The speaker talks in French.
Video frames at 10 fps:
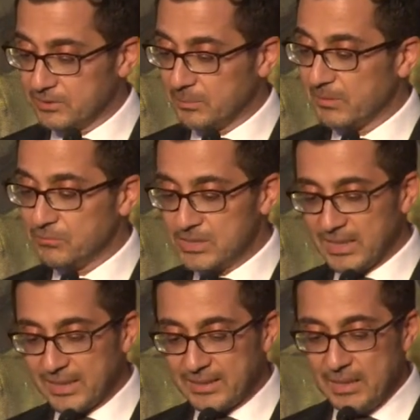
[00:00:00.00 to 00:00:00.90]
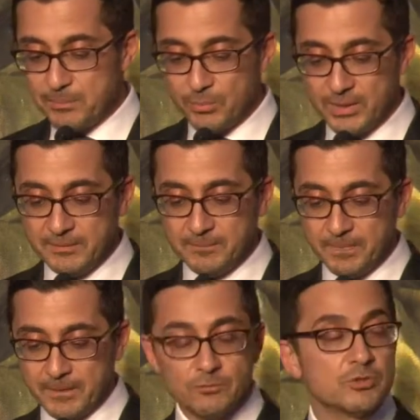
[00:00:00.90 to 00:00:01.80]
j'aimerais vous dire à quel point
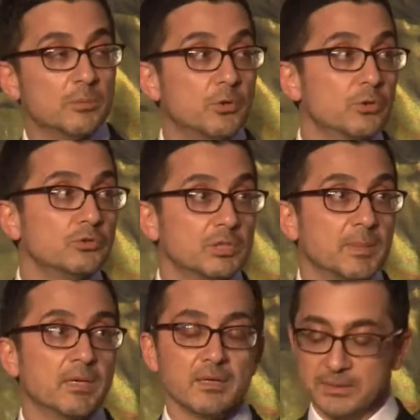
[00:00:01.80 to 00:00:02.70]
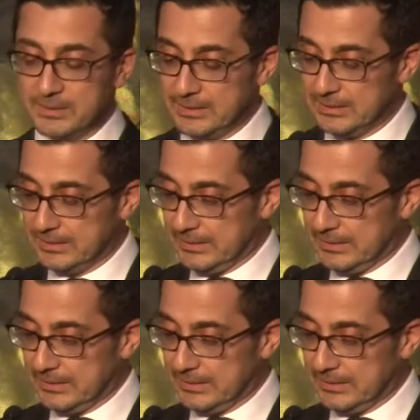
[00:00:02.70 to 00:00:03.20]
nous sommes heureux chez McCarthy,